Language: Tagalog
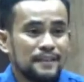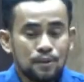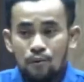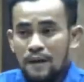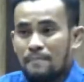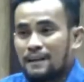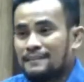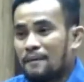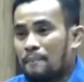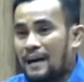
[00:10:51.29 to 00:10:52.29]
Ito ay
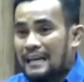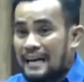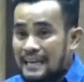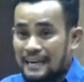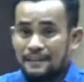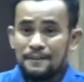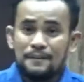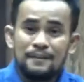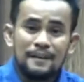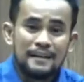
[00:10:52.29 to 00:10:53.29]
magandang paalala
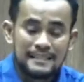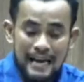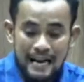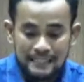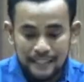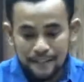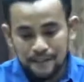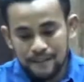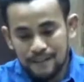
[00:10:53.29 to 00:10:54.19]
uh, sa atin,